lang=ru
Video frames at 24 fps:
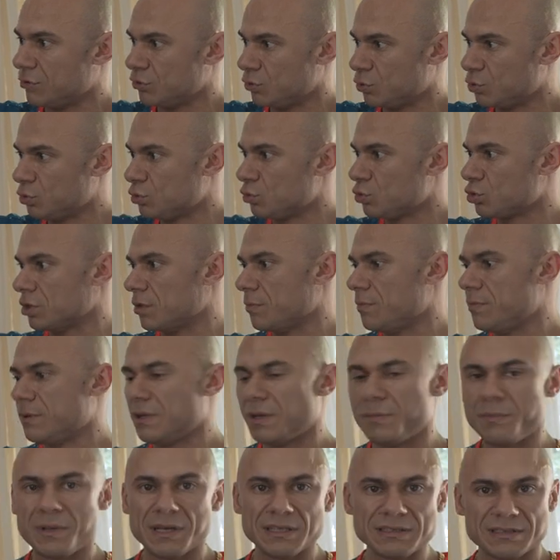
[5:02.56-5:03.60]
но ну, нужно
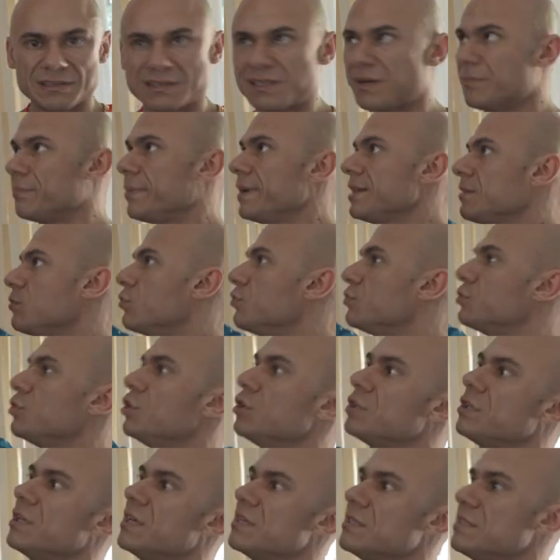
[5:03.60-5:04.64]
было место нам, поэтому все
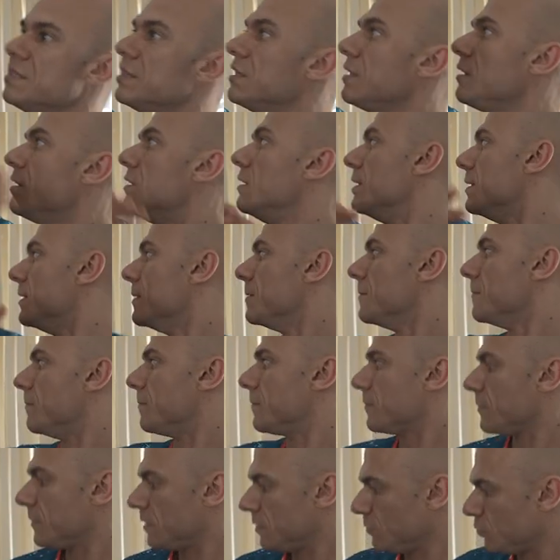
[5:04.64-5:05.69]
это я сделал
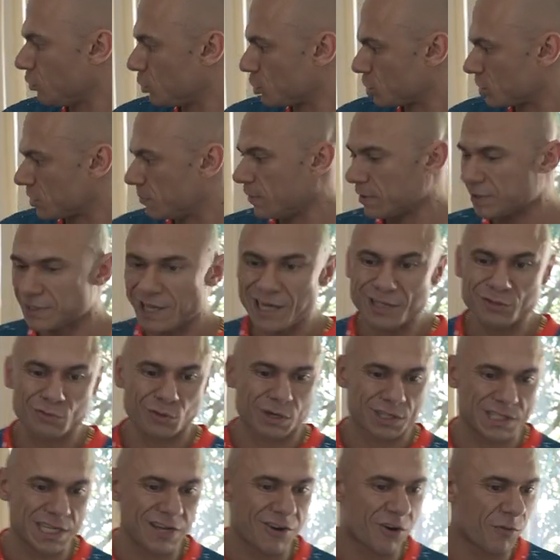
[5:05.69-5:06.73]
немножечко бардак, но
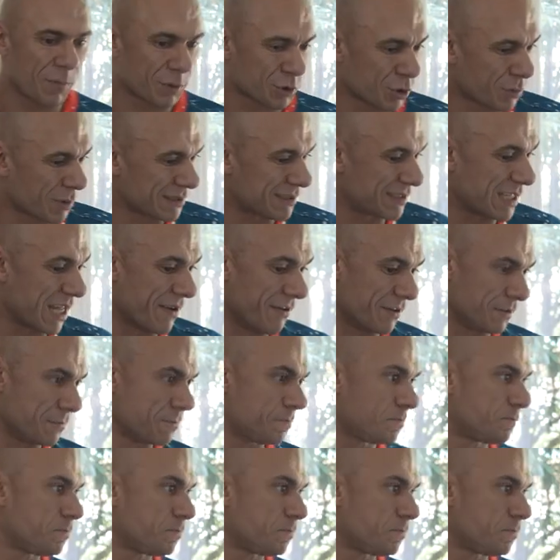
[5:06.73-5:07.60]
хозяева потом расставят.